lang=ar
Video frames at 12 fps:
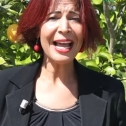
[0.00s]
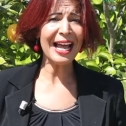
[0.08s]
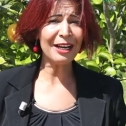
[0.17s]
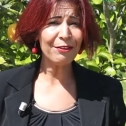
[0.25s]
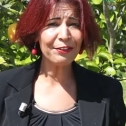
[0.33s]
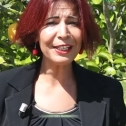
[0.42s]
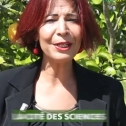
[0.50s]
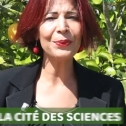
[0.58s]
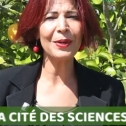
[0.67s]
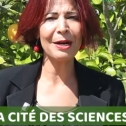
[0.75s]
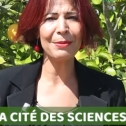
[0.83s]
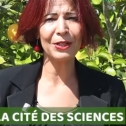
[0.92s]

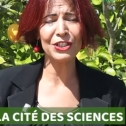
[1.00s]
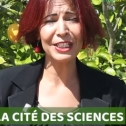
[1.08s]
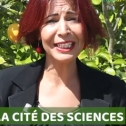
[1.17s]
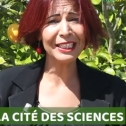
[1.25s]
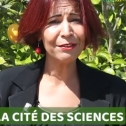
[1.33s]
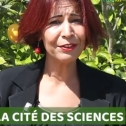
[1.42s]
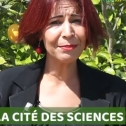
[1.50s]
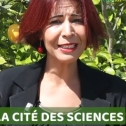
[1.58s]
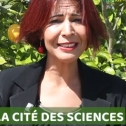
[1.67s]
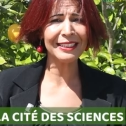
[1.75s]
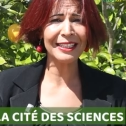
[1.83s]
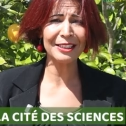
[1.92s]
2024 في
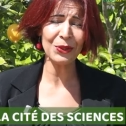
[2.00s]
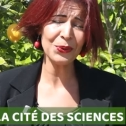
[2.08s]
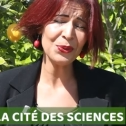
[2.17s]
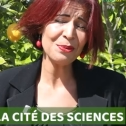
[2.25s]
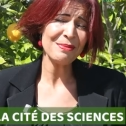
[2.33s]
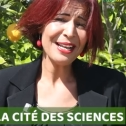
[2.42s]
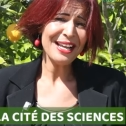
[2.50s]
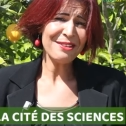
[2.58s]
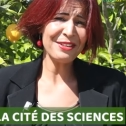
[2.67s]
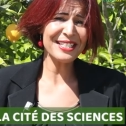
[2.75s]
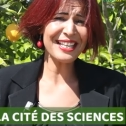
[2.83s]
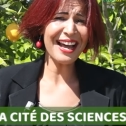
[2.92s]
مدينه العلوم
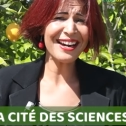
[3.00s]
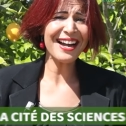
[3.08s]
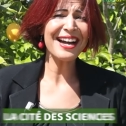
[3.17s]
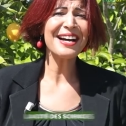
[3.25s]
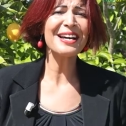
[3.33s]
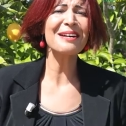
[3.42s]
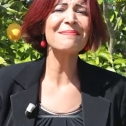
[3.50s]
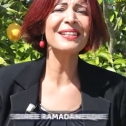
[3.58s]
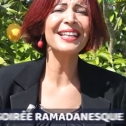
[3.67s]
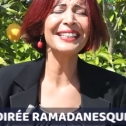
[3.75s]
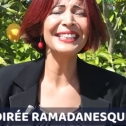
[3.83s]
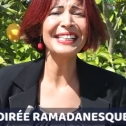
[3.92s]
في سهره
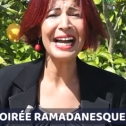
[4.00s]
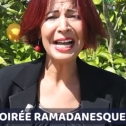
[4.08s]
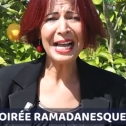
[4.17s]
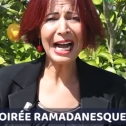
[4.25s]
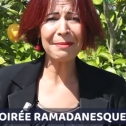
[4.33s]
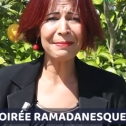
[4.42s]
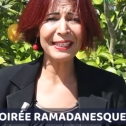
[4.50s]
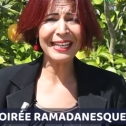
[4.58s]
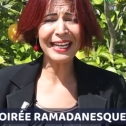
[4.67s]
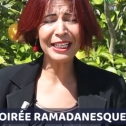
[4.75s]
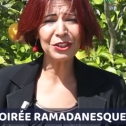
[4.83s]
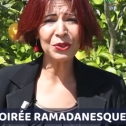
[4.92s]
رمضانيه
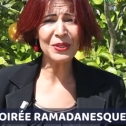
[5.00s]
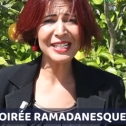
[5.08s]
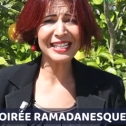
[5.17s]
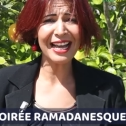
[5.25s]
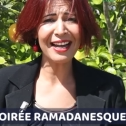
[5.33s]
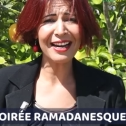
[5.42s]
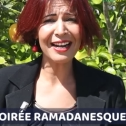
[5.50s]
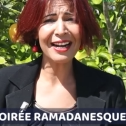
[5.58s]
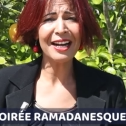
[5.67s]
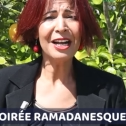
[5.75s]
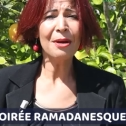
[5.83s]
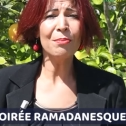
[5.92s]
حبيناها تكون
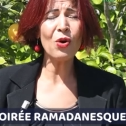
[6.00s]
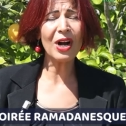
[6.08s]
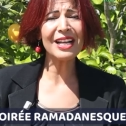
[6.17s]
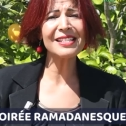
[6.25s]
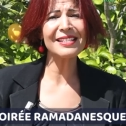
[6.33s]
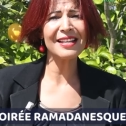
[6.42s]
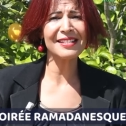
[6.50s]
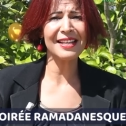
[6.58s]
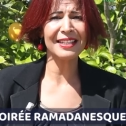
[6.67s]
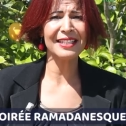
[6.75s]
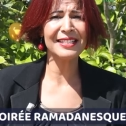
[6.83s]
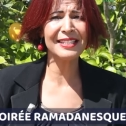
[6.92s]
سهره
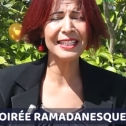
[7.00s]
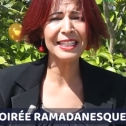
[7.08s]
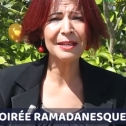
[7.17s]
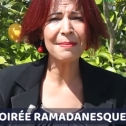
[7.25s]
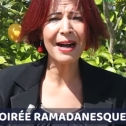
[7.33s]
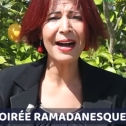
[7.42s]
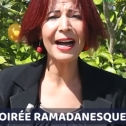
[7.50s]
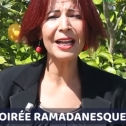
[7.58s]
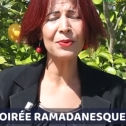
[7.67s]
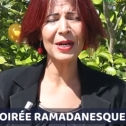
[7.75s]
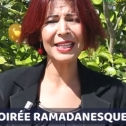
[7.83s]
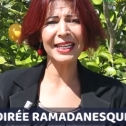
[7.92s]
مخصصه للسينما
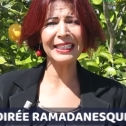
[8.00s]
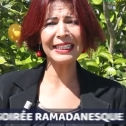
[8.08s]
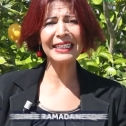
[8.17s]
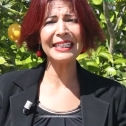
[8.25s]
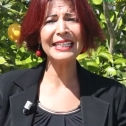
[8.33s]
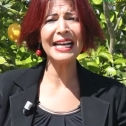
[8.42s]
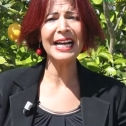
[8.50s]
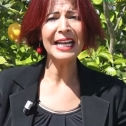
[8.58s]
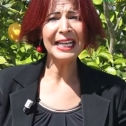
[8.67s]
الوثائقيه